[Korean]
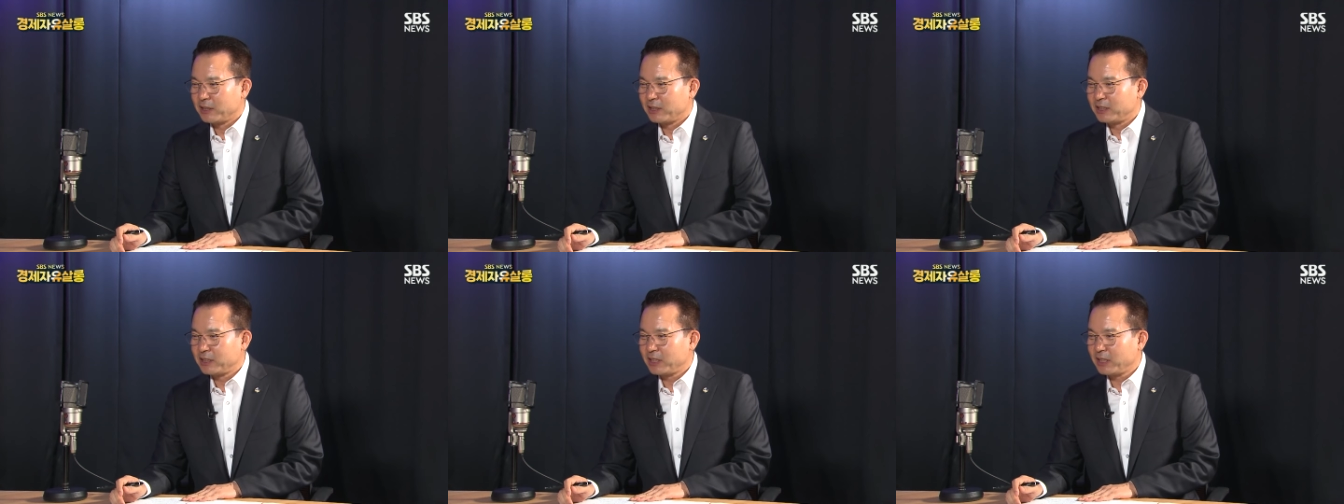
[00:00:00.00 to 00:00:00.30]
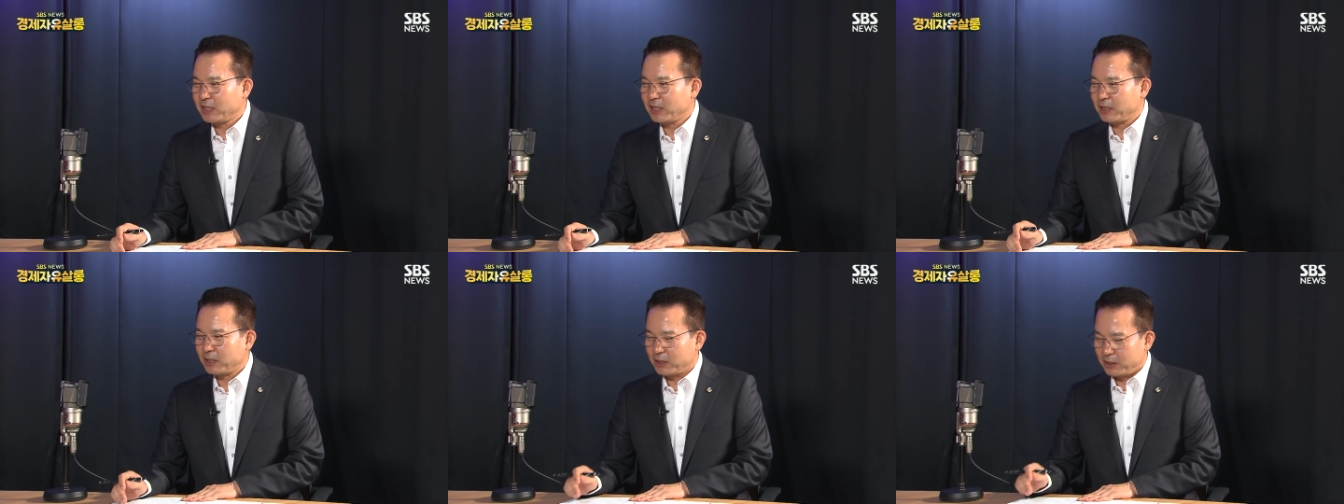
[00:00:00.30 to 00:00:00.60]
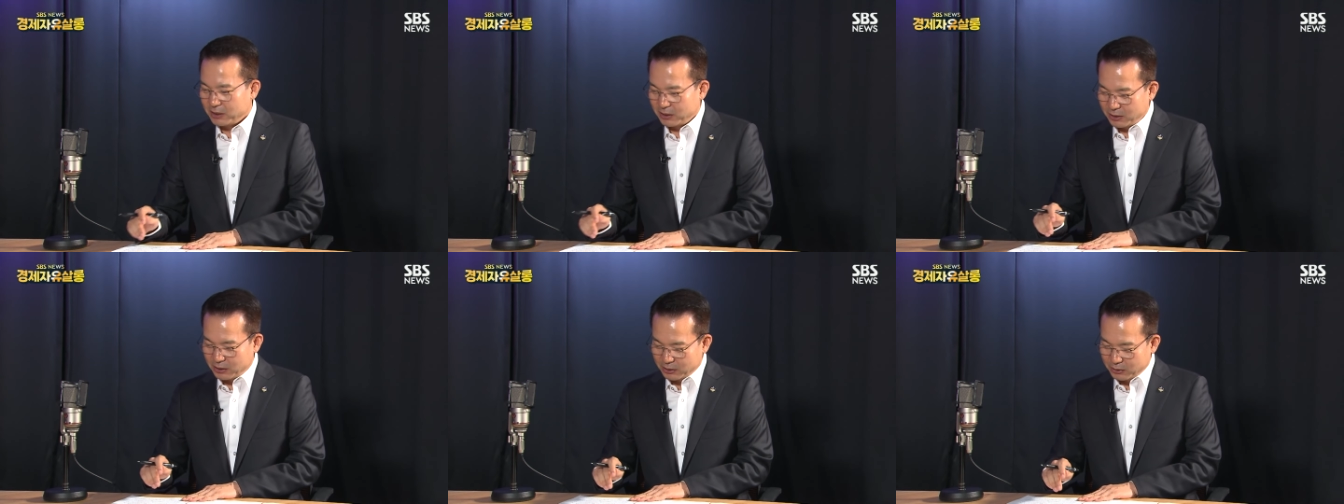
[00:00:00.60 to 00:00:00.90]

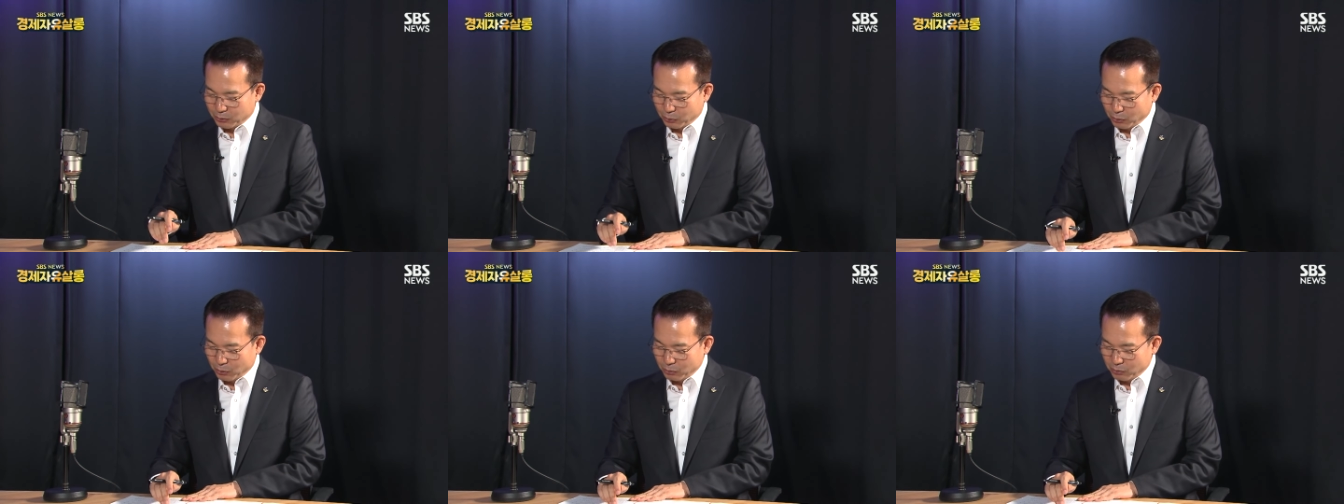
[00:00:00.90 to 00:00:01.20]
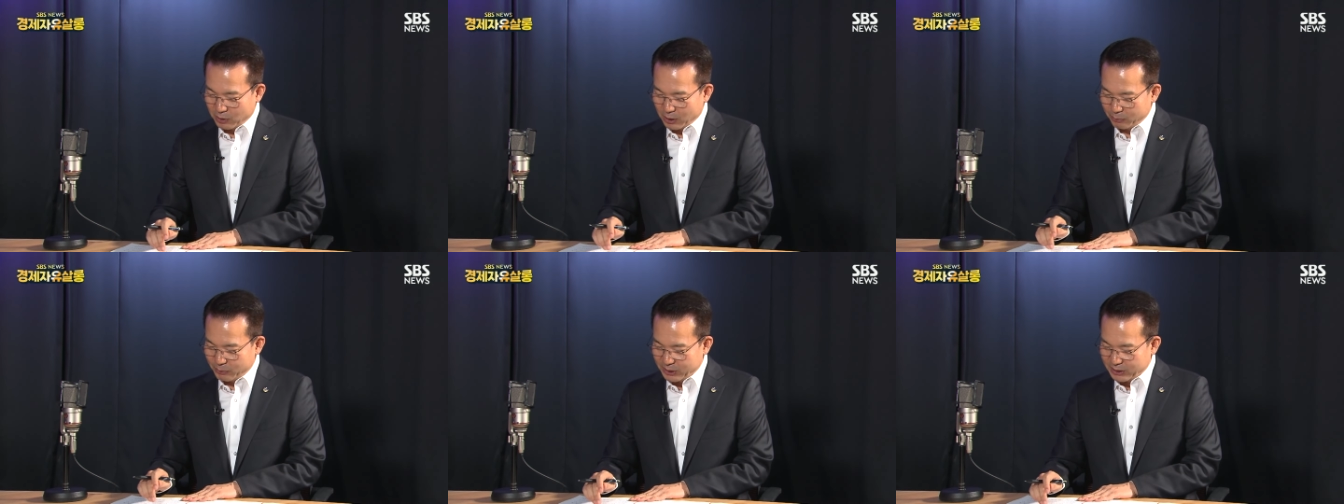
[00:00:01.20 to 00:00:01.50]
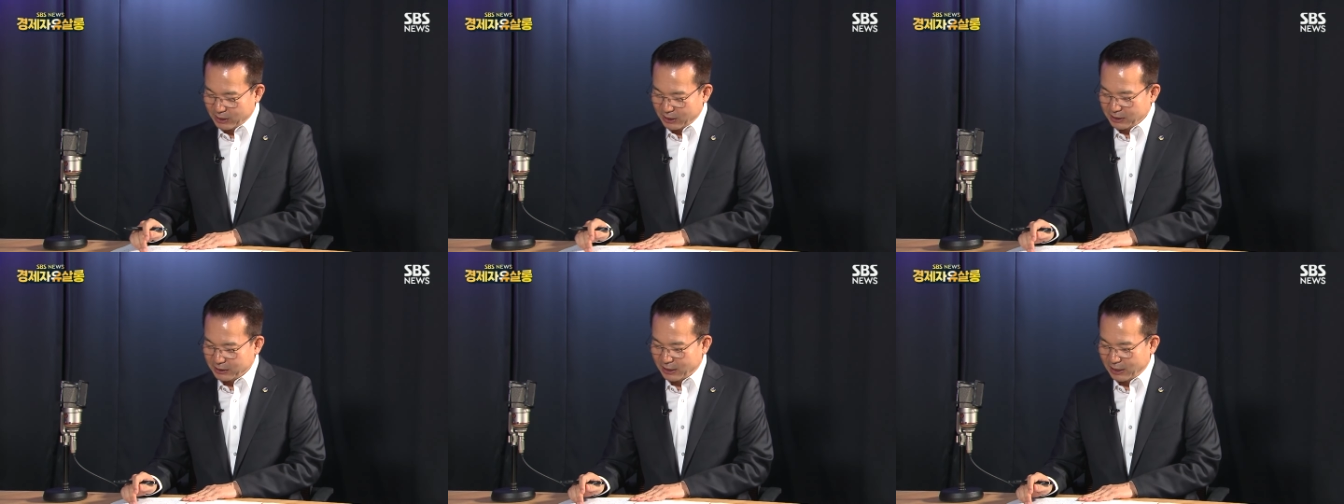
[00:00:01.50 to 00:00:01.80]
이게 드론과
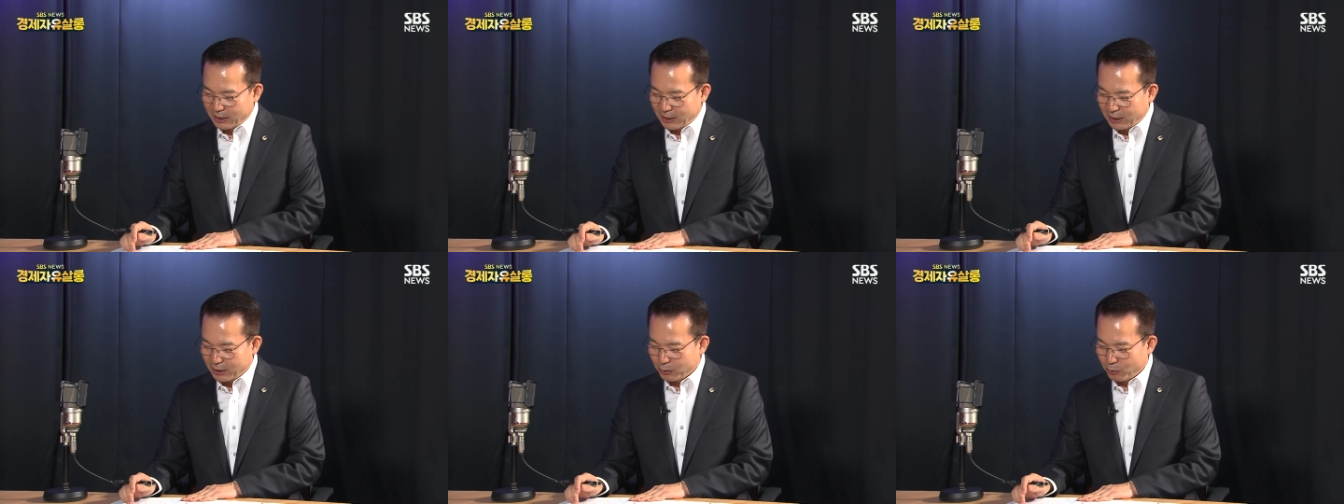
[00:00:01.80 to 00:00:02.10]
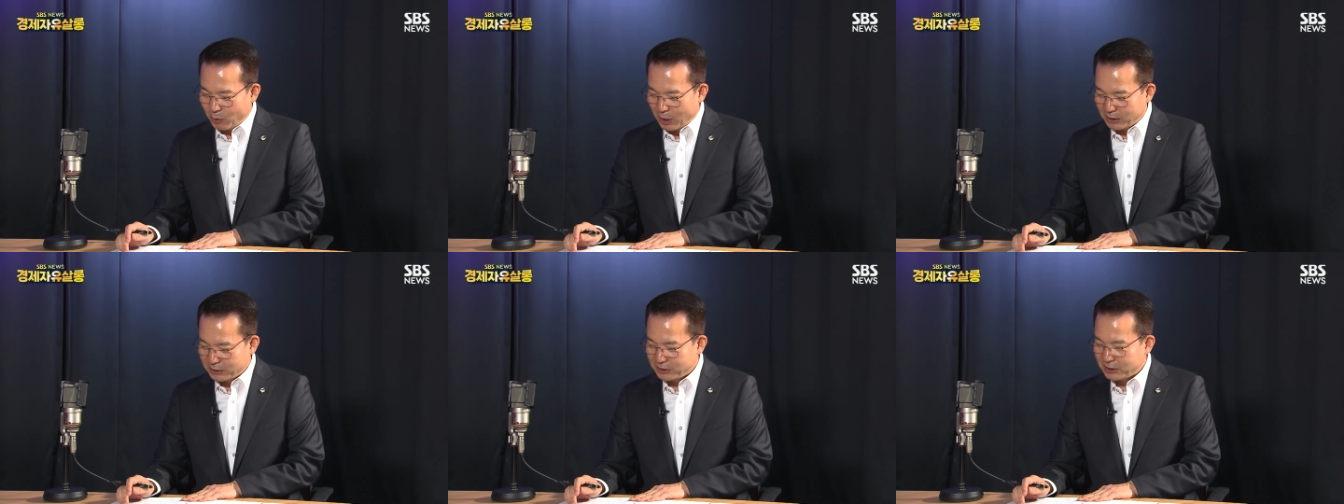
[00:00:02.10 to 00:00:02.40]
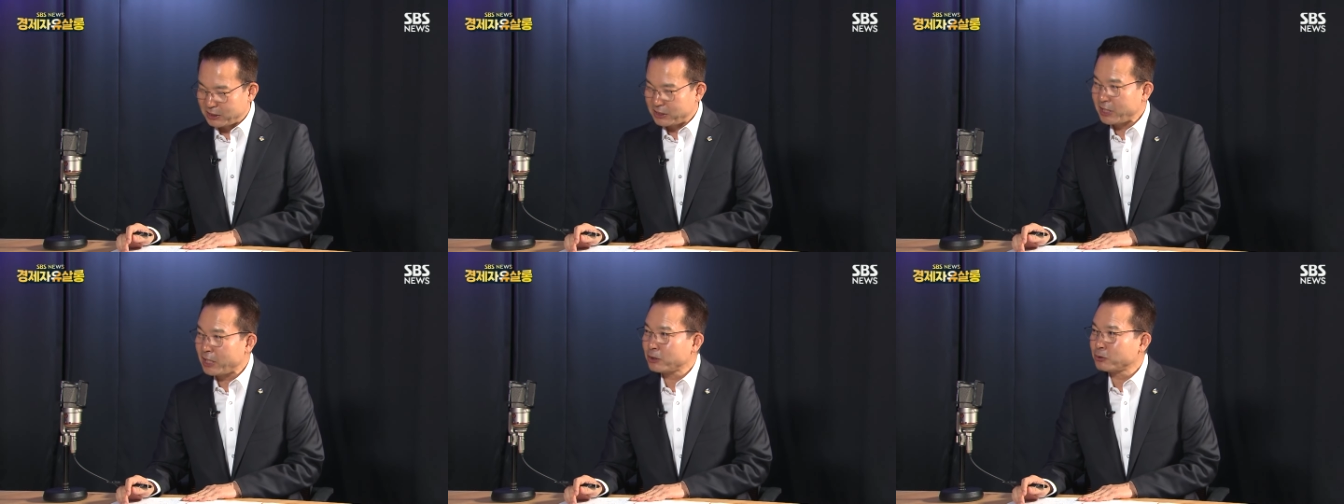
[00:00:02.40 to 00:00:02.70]
미사일이 날아가는
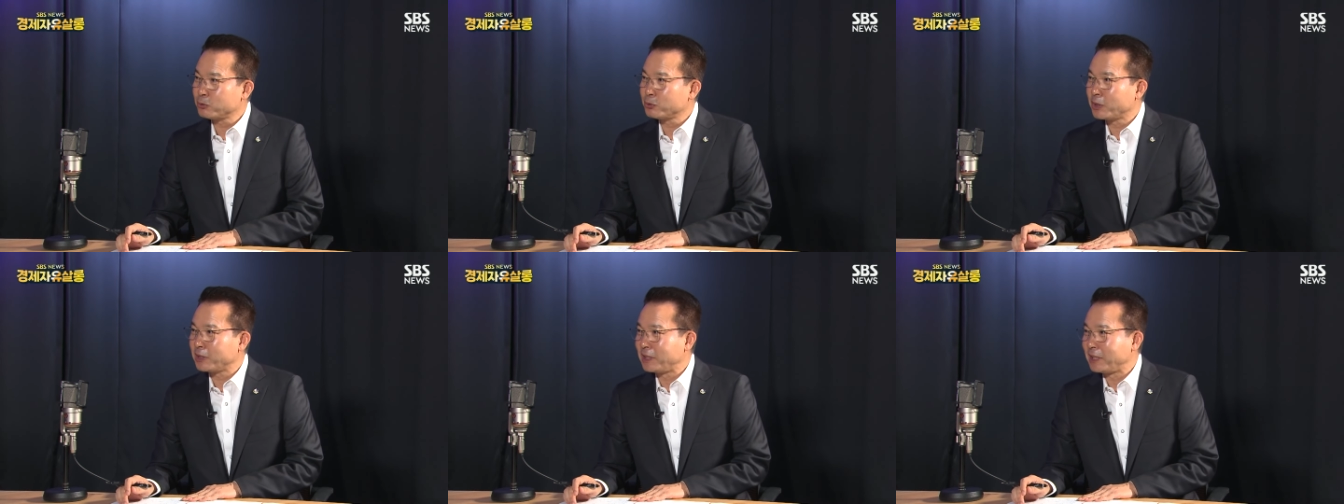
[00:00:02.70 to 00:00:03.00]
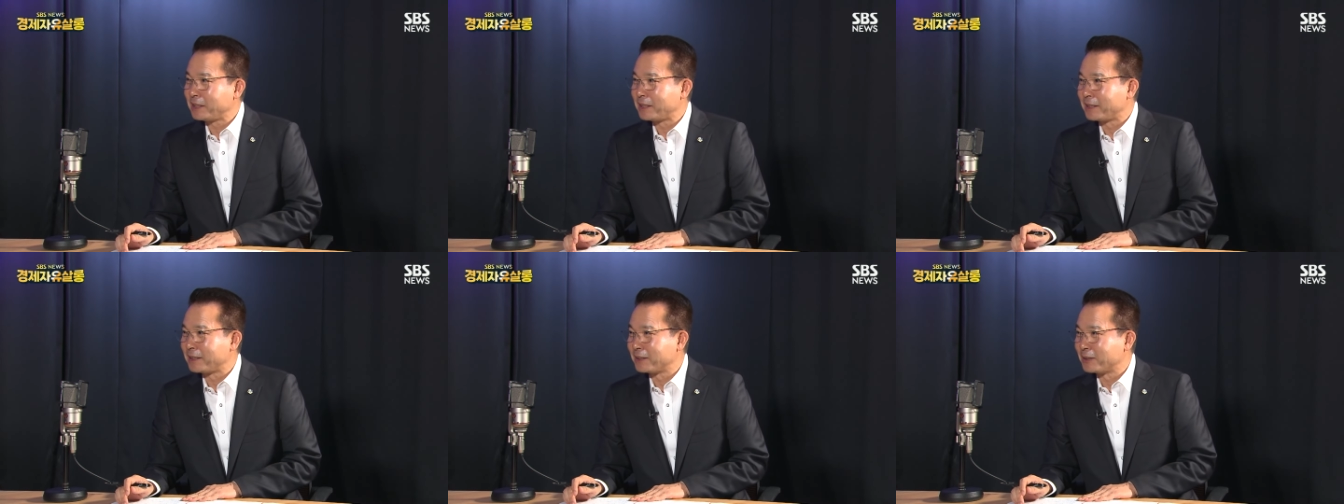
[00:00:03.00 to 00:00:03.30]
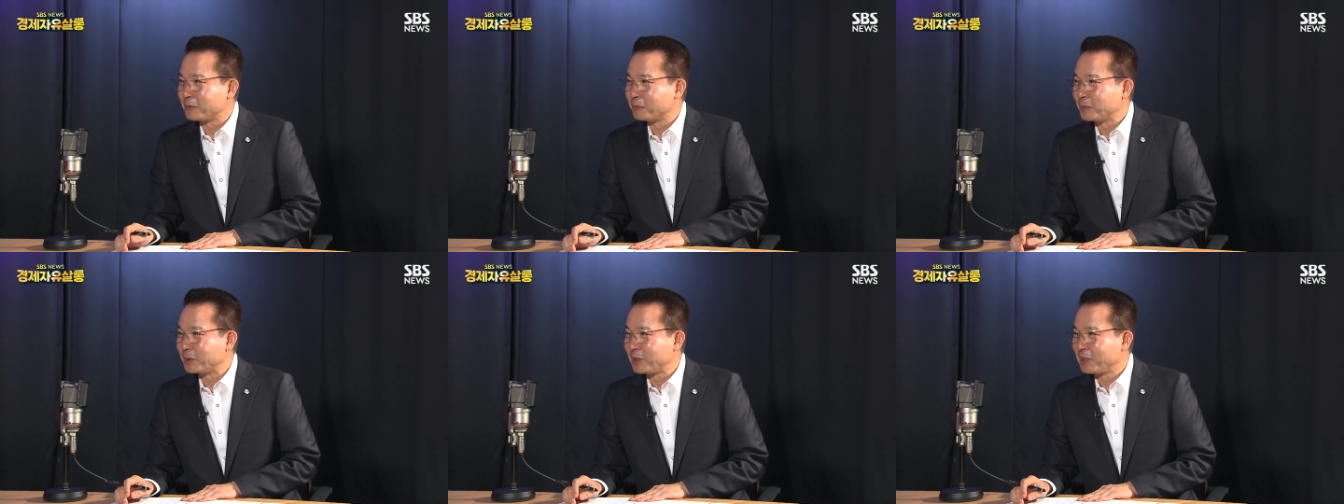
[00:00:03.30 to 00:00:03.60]
과정이 생중계됐다는
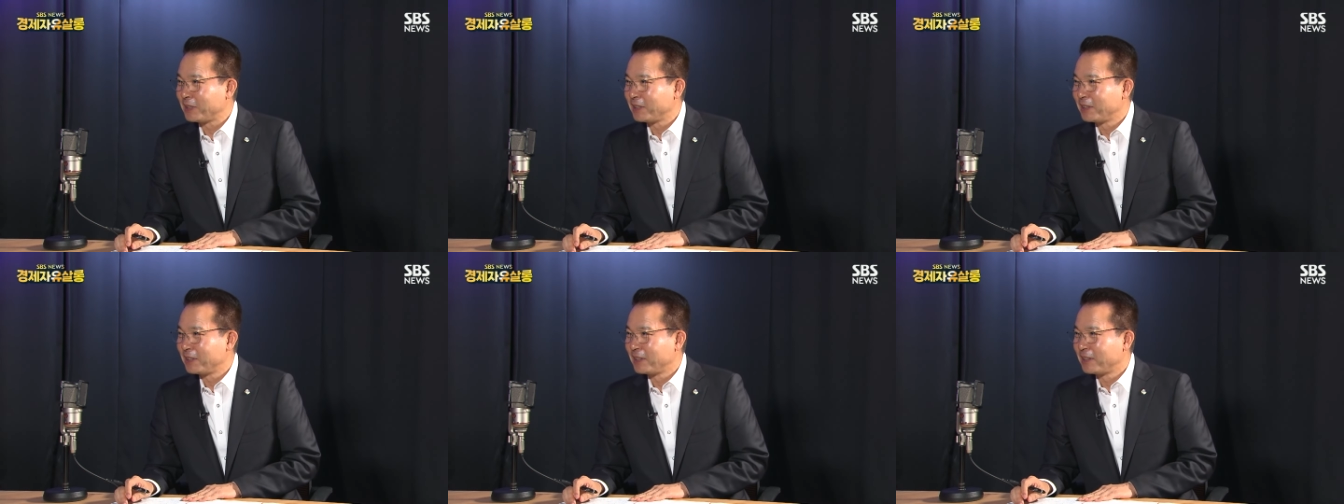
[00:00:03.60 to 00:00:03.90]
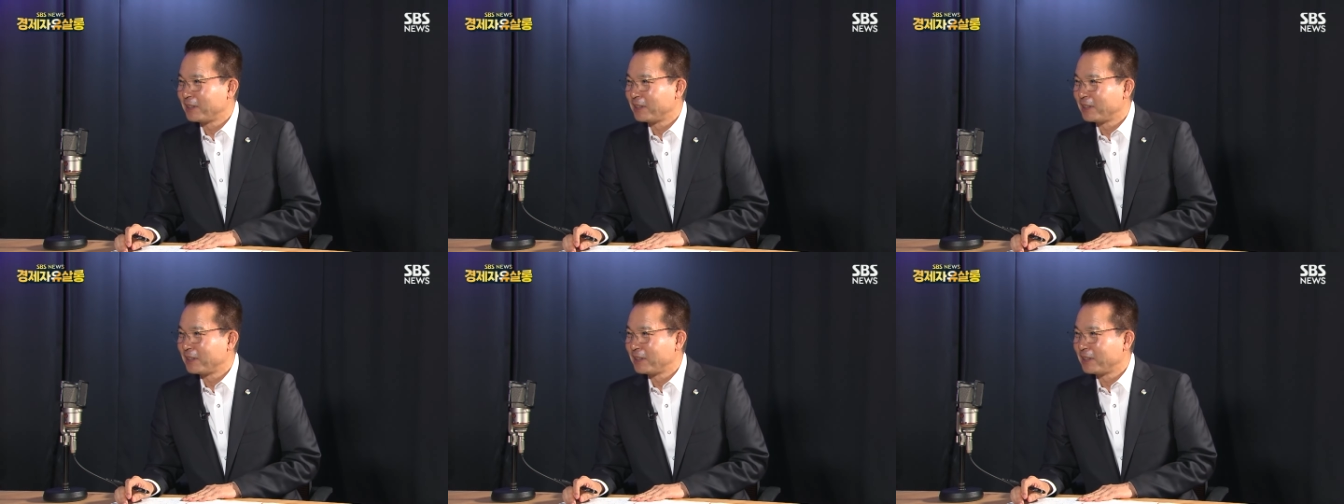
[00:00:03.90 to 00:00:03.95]
겁니다.